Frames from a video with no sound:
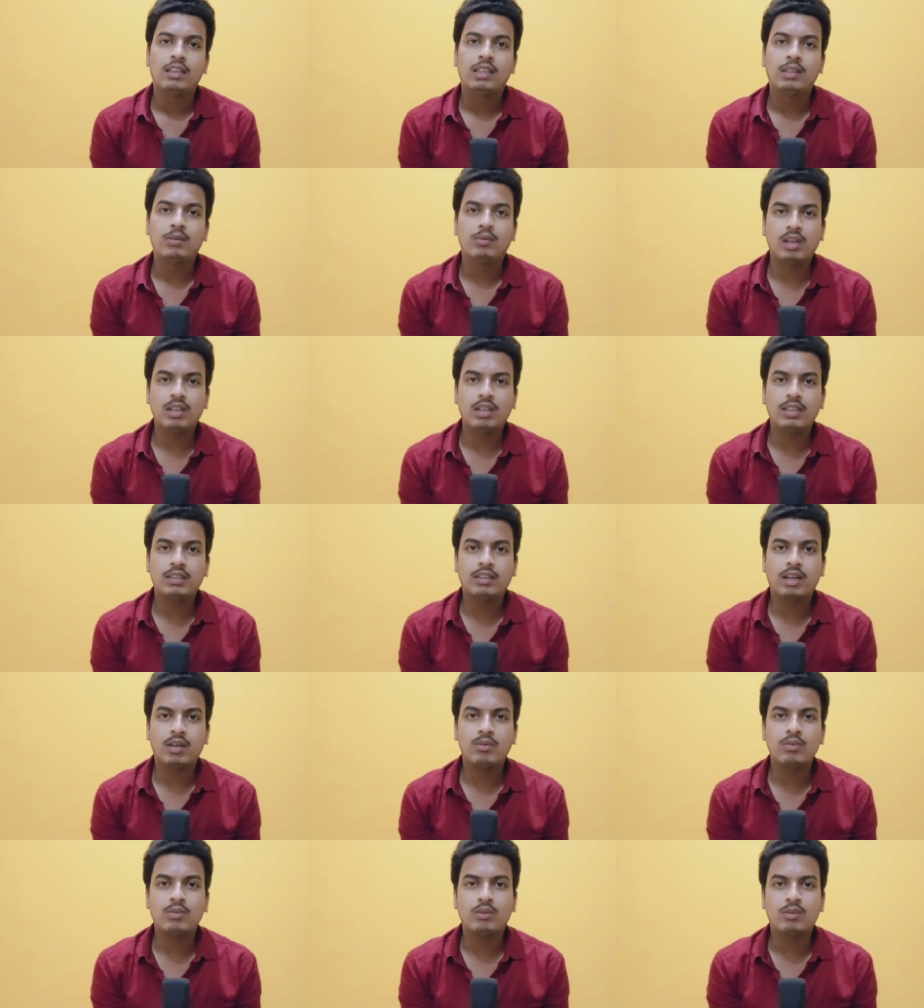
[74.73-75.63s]
युवा
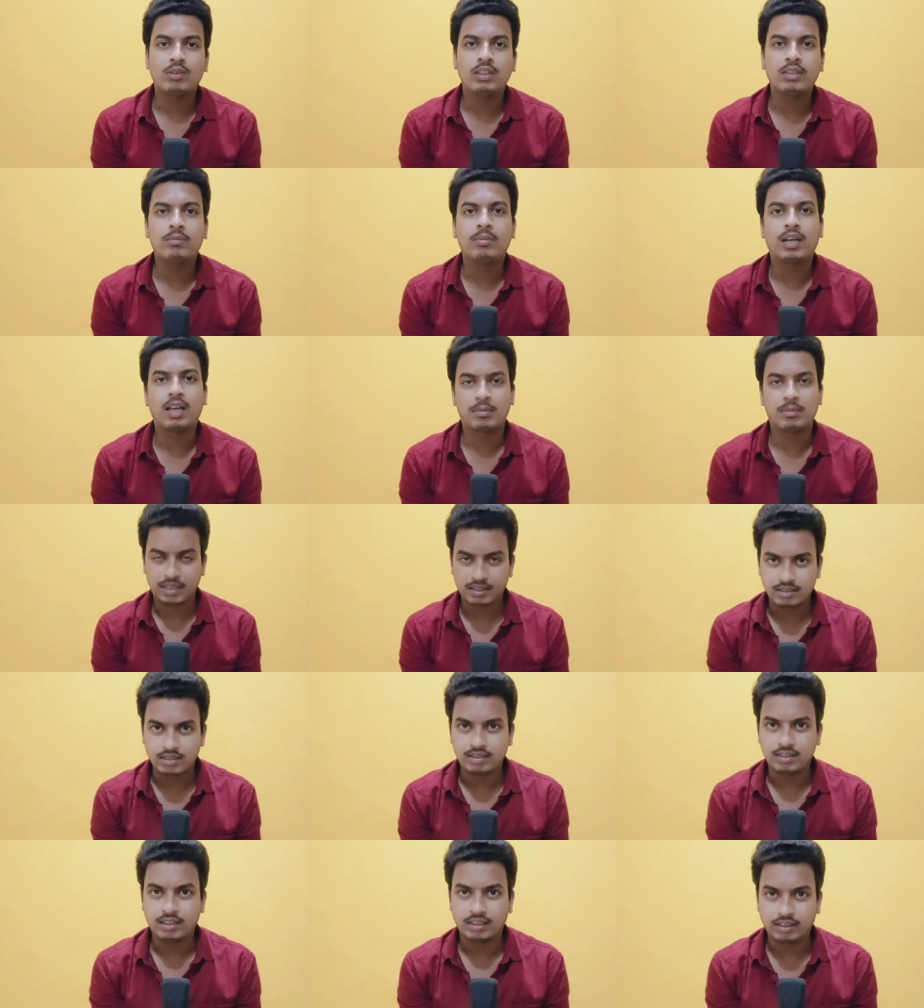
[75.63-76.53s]
नेताओं को एक बड़ा
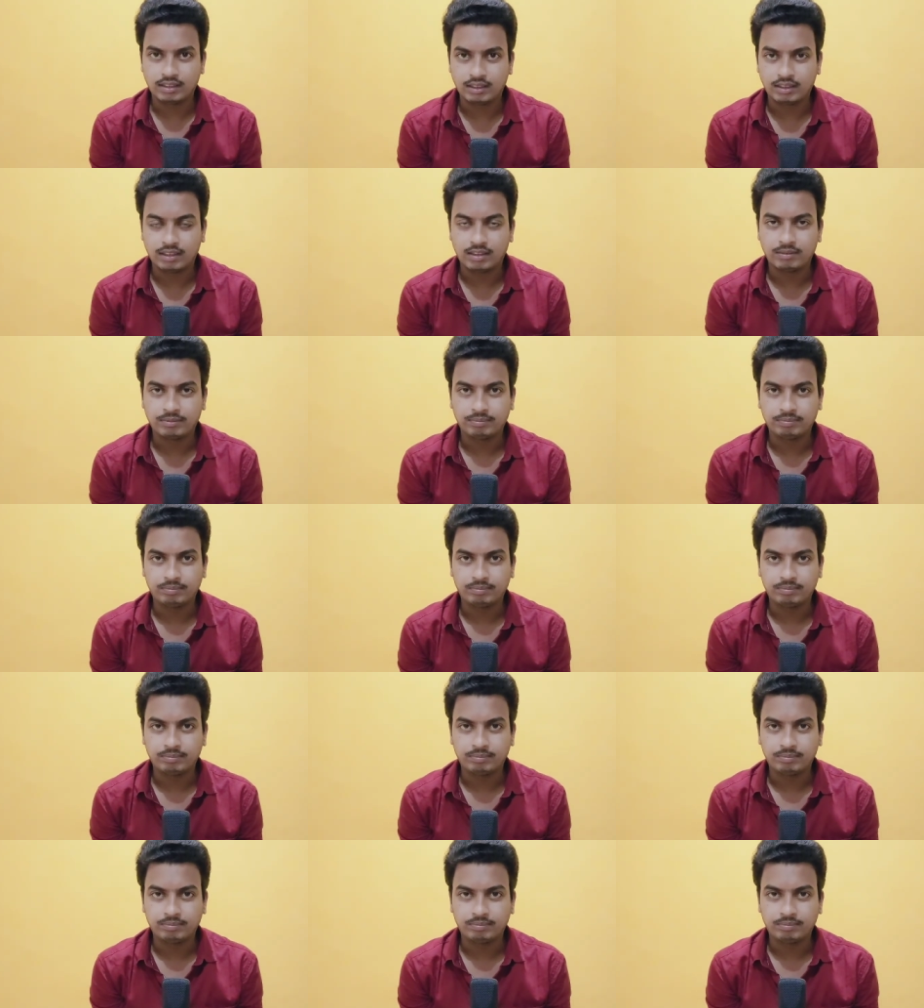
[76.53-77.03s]
मैसेज दे दिया